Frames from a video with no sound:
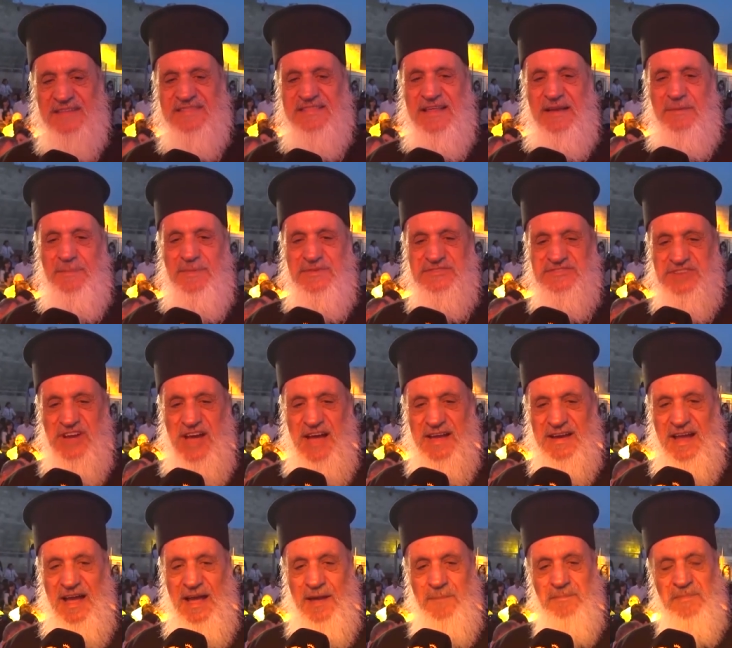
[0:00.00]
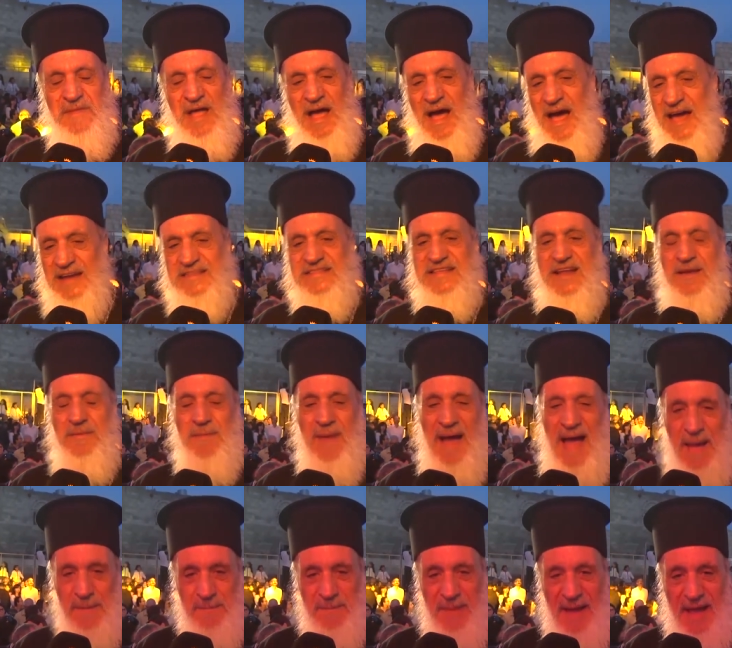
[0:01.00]
ارض البشاره ارض
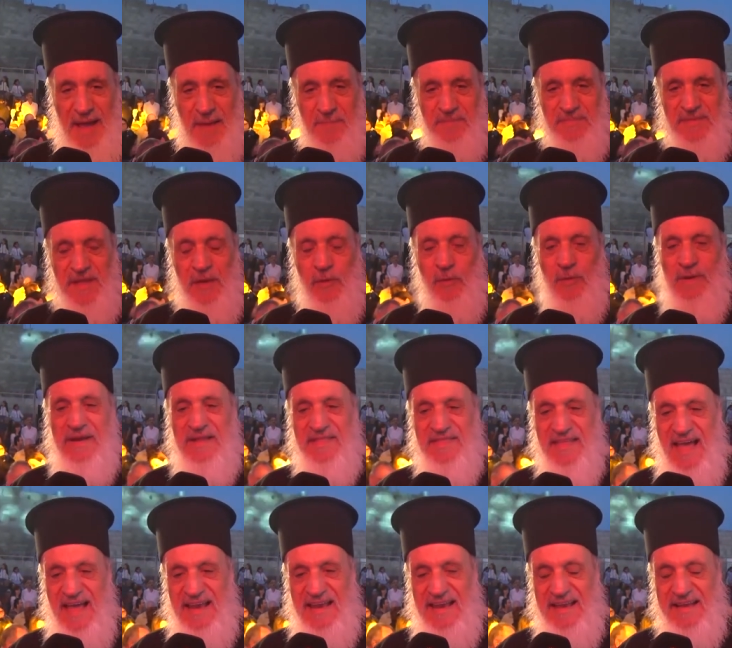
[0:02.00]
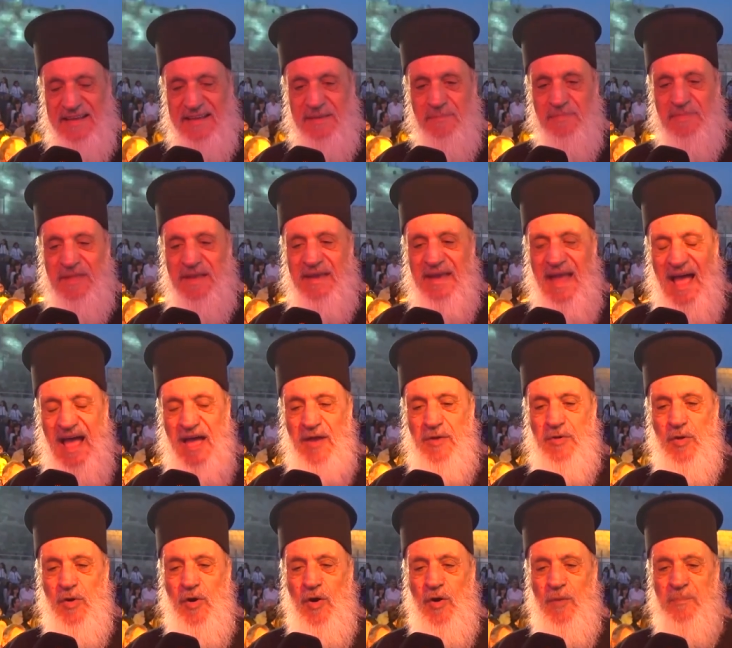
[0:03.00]
المحبه ولذلك نحن
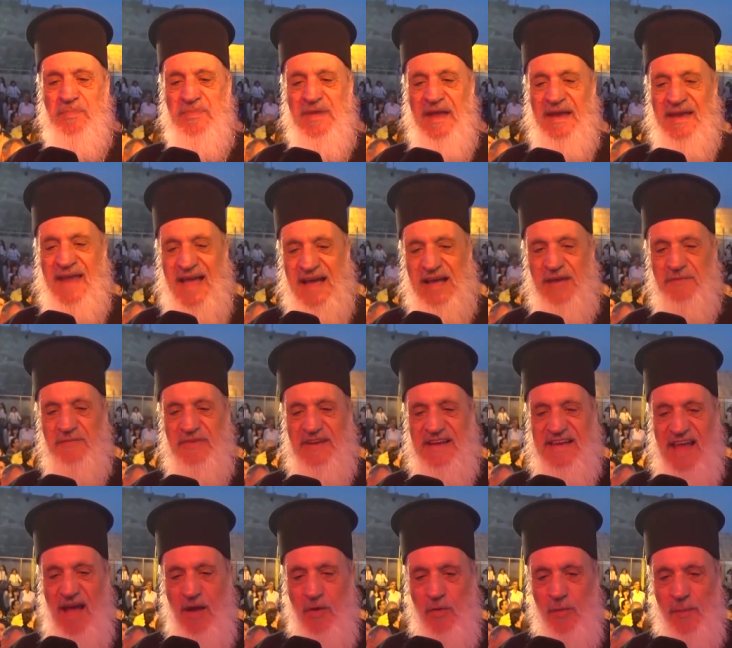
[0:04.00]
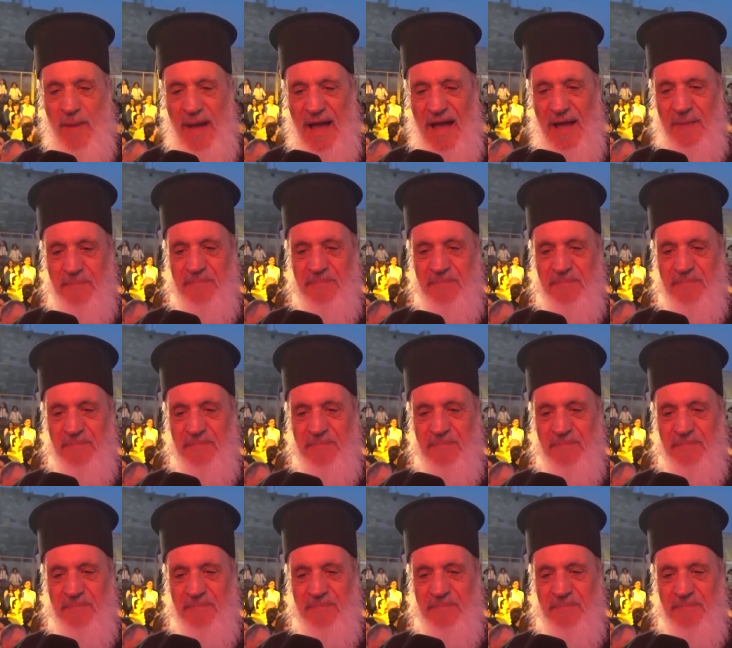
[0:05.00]
نقف اليوم